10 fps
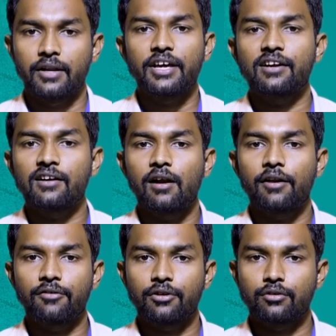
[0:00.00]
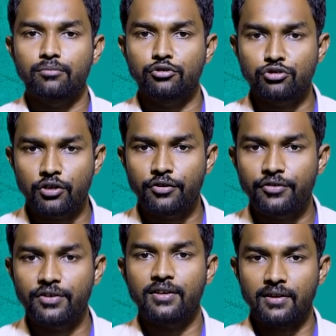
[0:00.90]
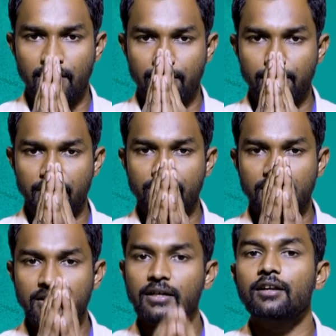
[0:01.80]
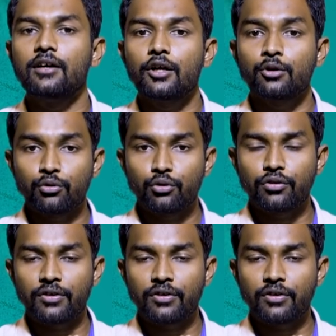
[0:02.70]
நேர்கள் அனைவருக்கும் ருஷ்டா நியூஸின் அன்பான வணக்கங்கள் நூறு